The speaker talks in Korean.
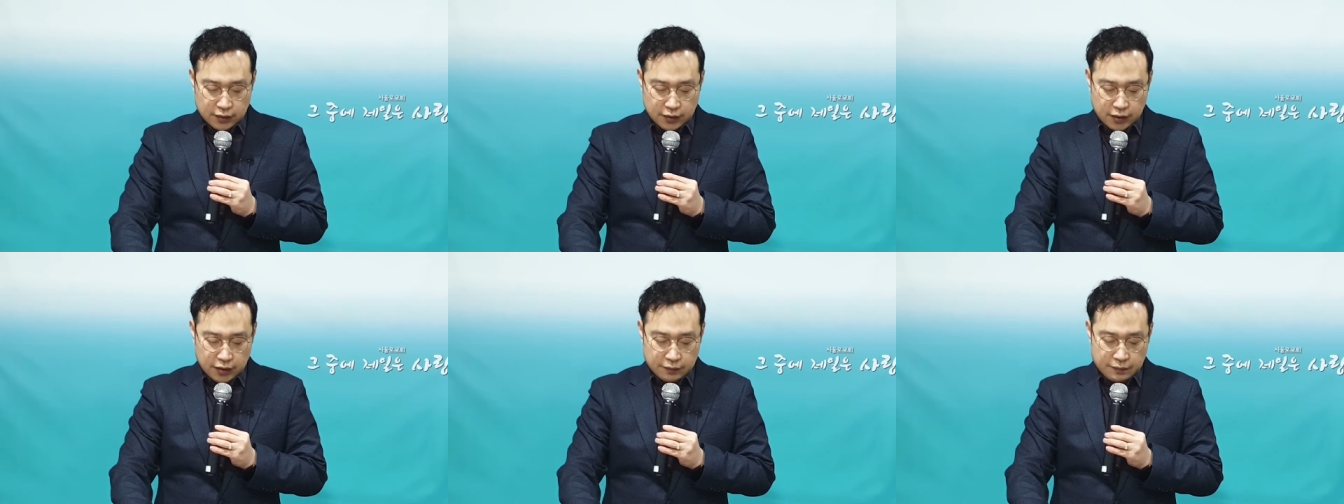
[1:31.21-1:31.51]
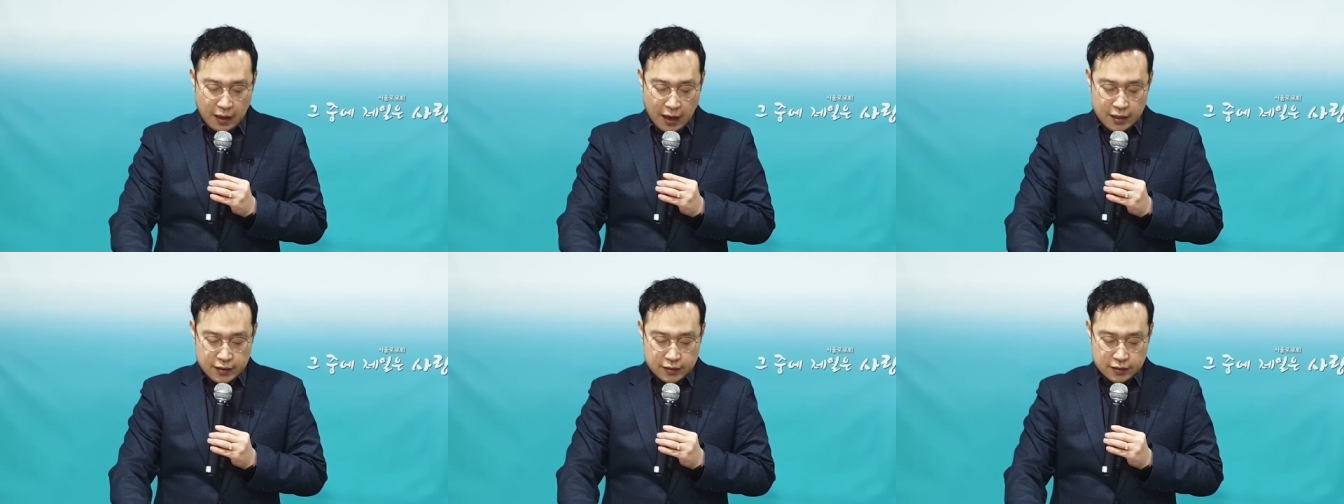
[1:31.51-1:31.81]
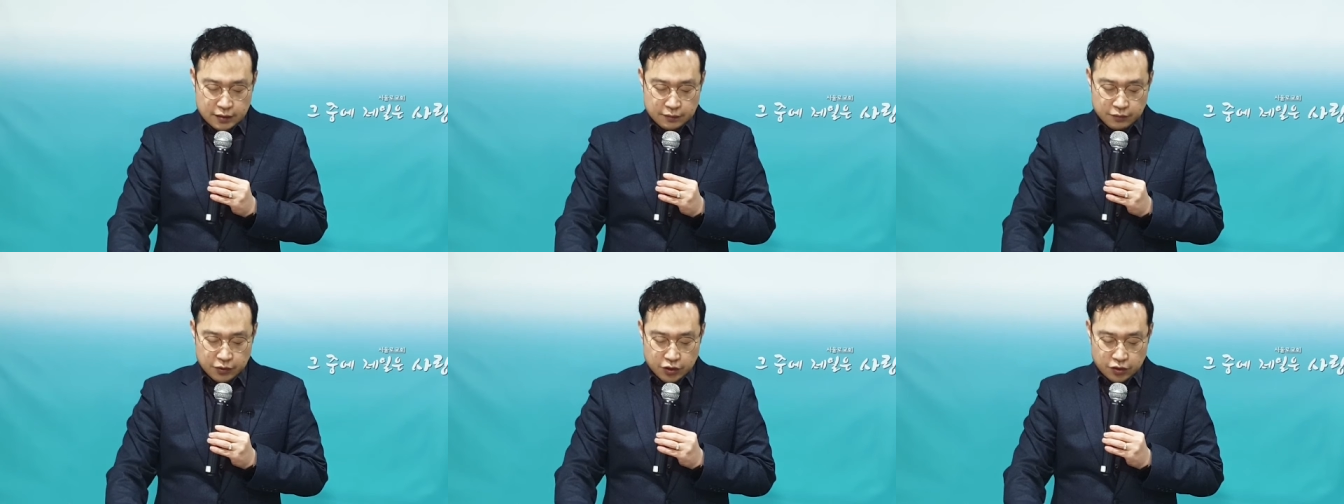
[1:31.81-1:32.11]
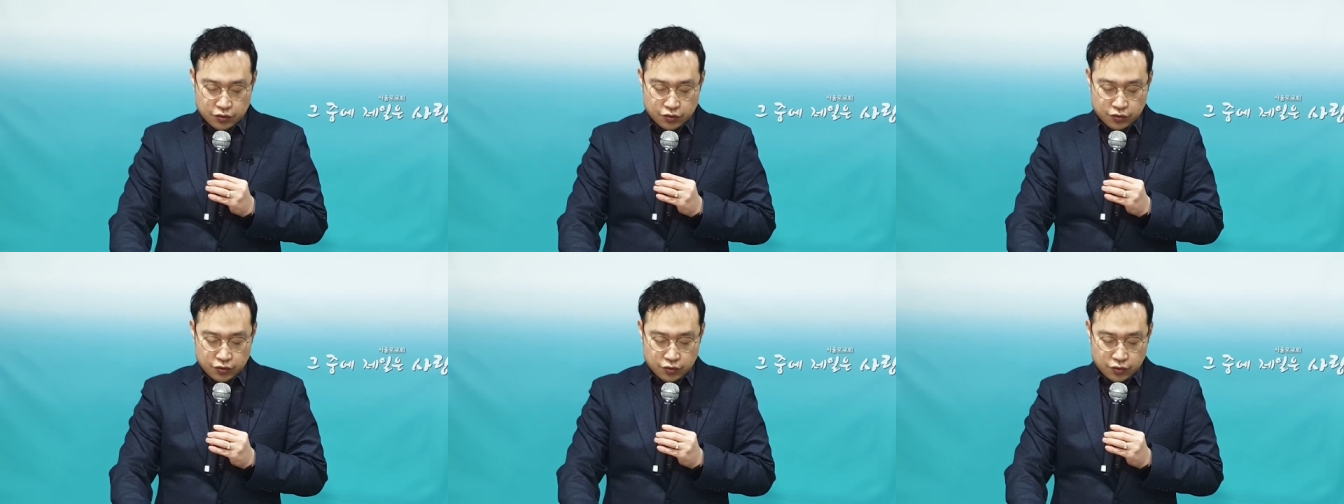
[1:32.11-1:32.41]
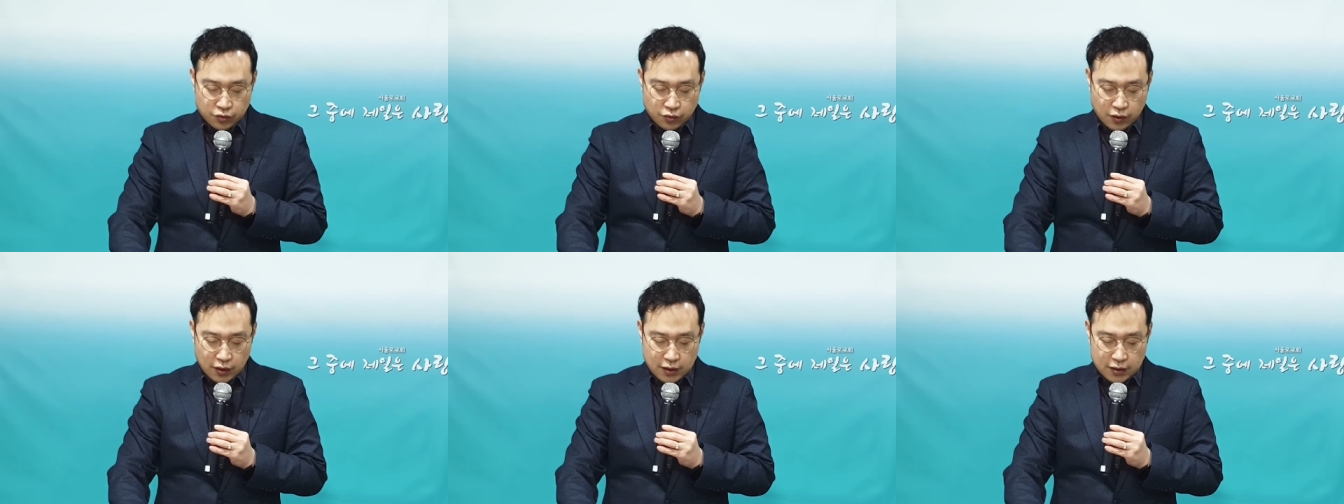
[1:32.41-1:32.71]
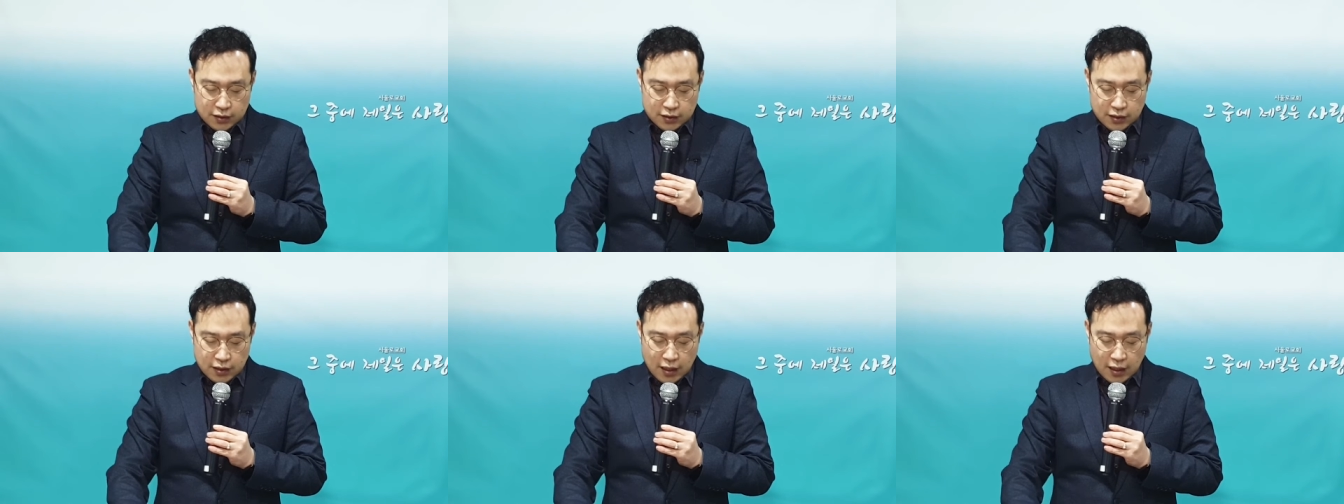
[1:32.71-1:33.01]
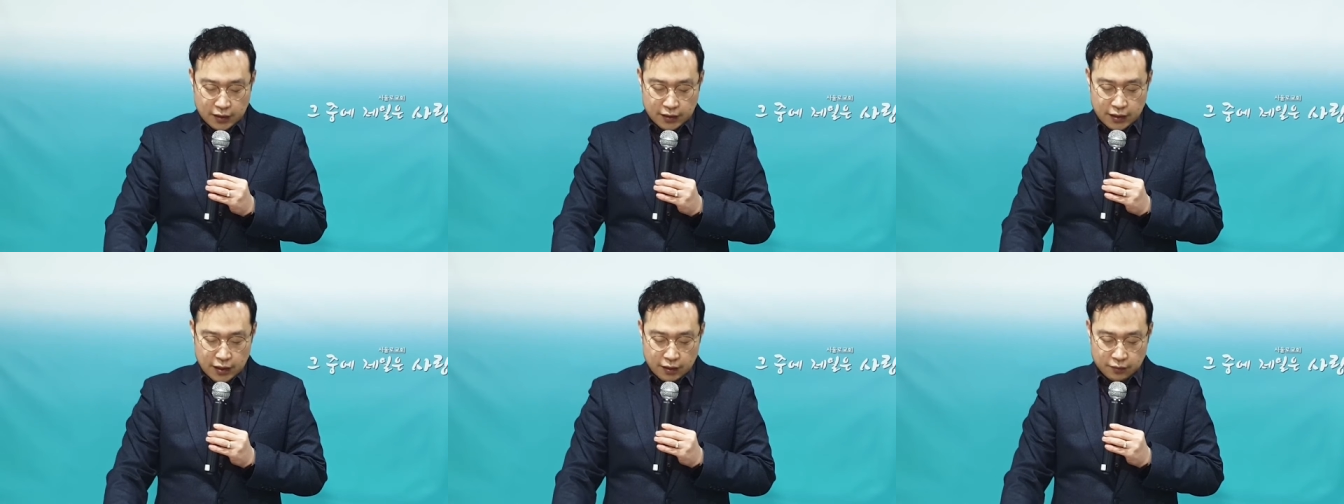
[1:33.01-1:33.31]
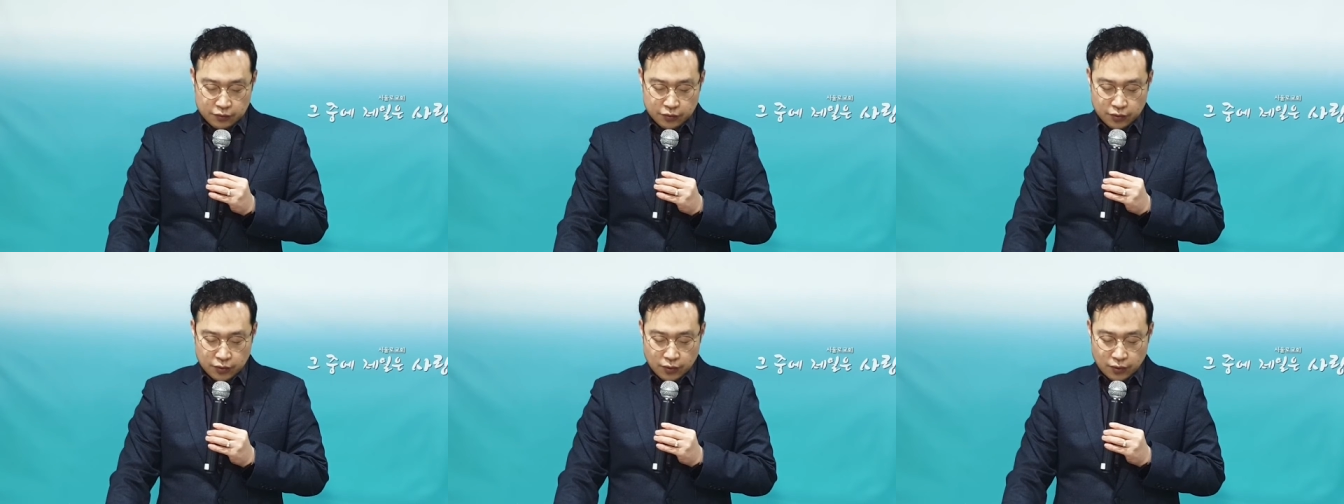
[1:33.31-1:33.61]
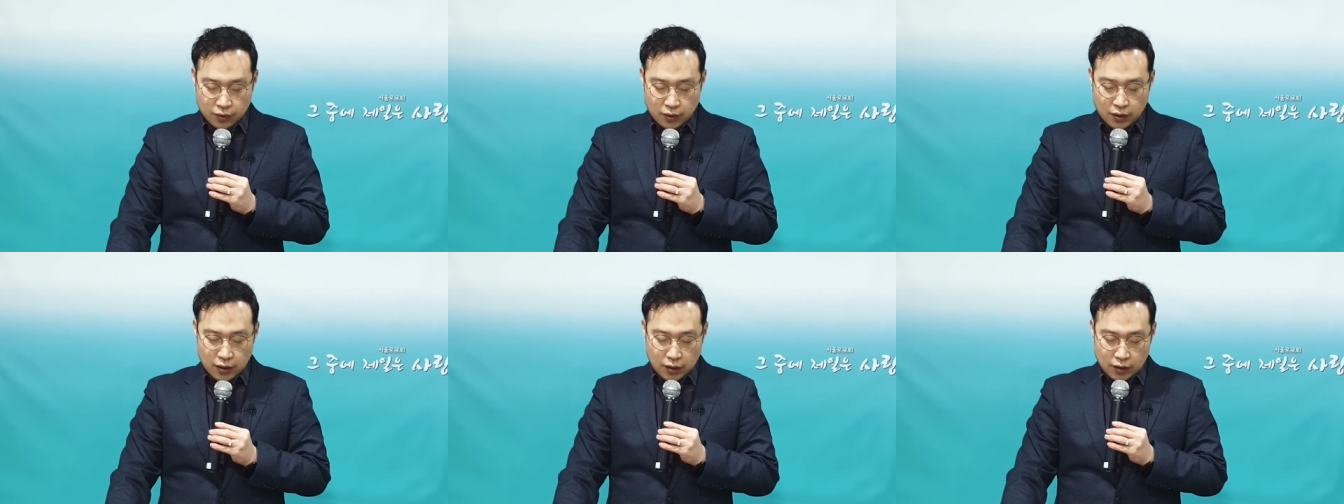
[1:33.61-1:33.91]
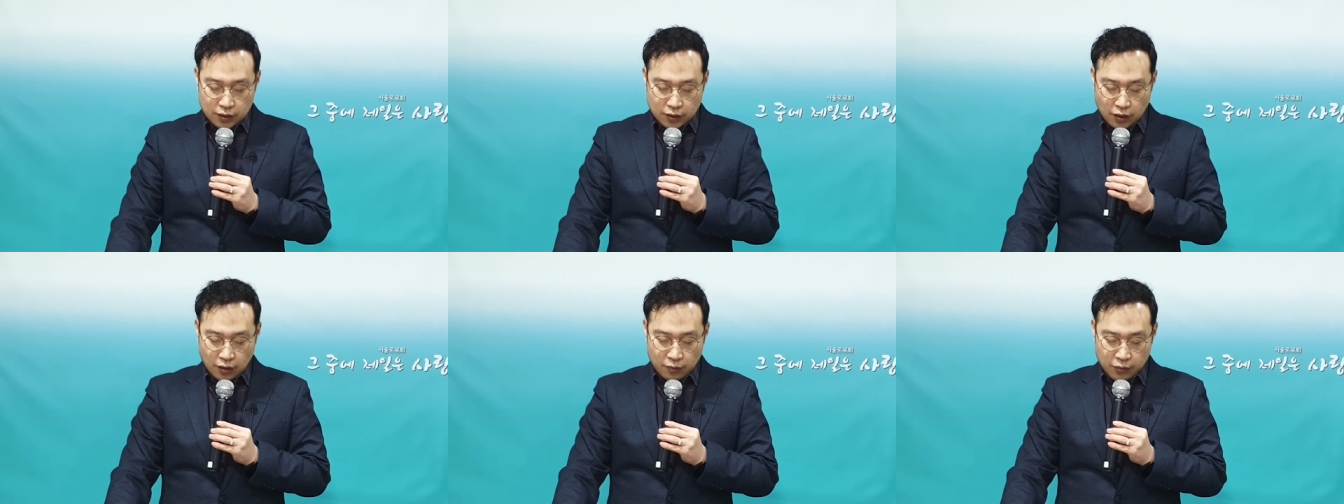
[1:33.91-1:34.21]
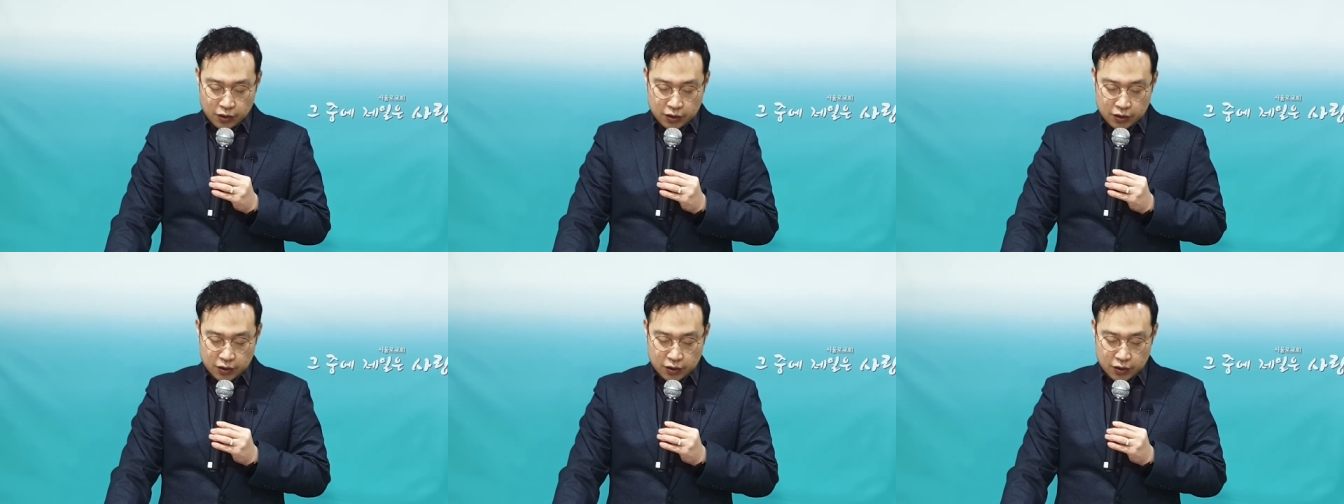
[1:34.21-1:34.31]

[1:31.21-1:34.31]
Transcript: 그들이 말씀을 순종하지 아니함으로